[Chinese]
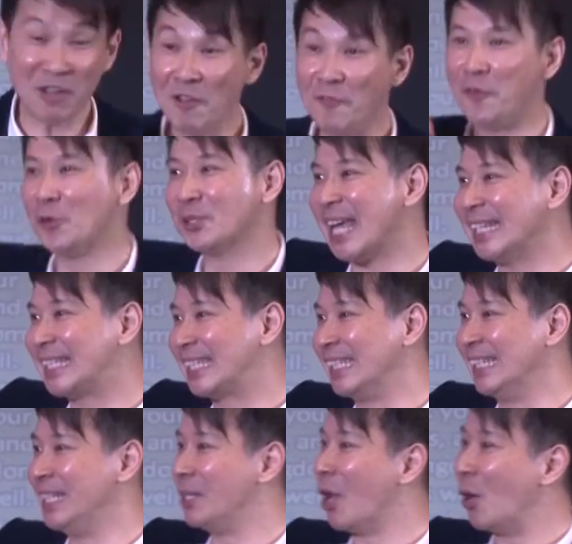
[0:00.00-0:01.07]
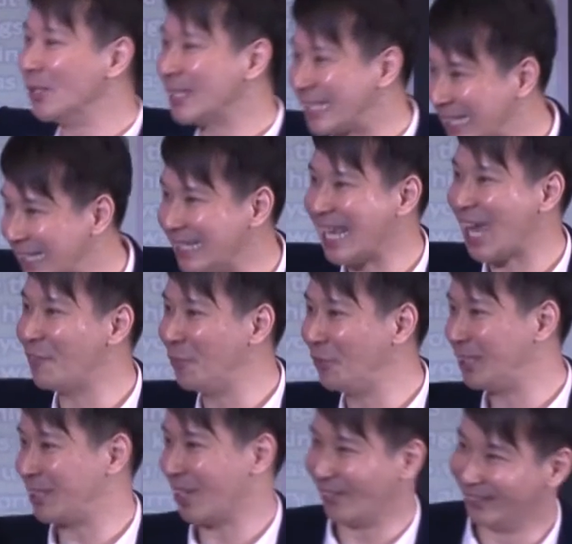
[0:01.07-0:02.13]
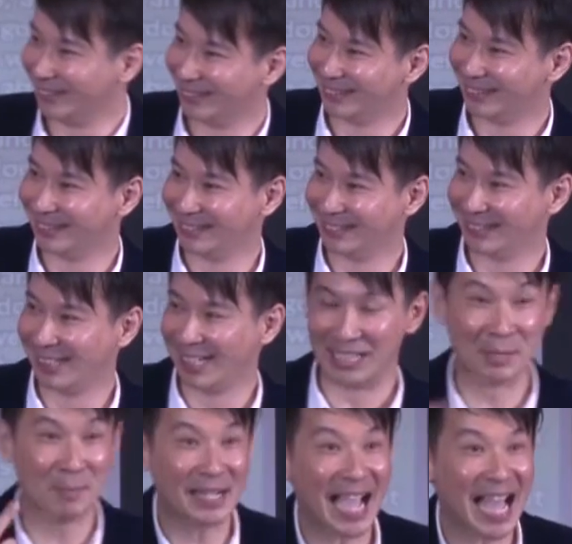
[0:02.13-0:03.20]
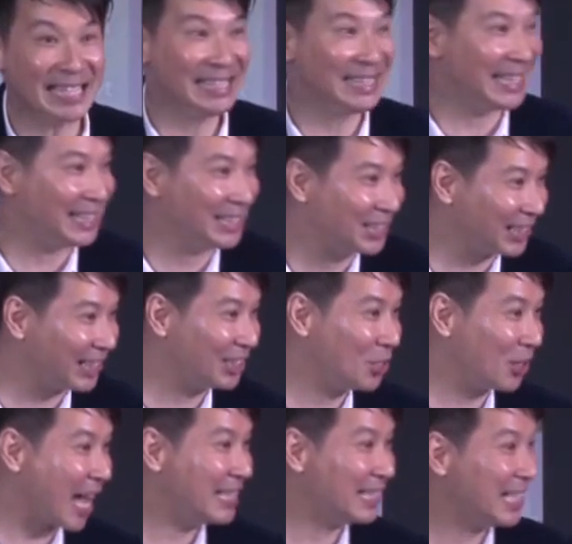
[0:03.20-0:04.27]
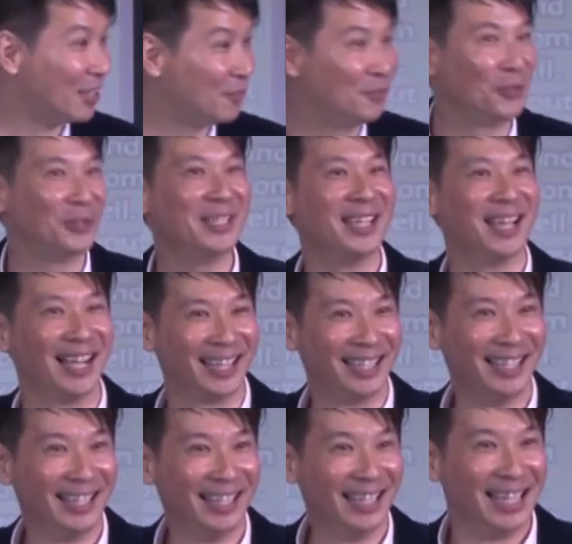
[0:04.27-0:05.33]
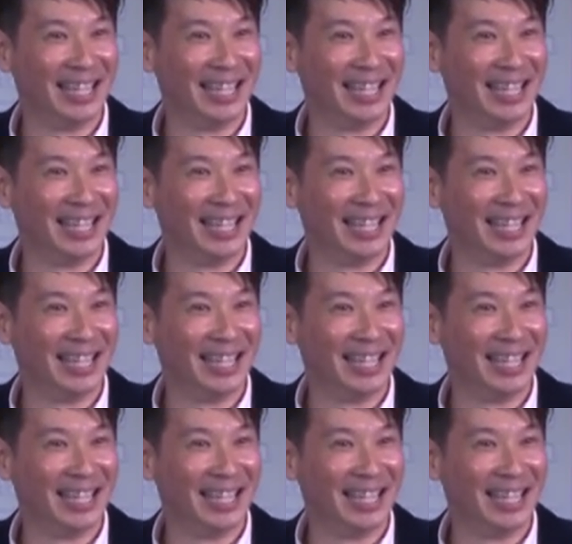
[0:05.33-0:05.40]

因为父在子里头，子在父里头，你们看见子就看见父一样。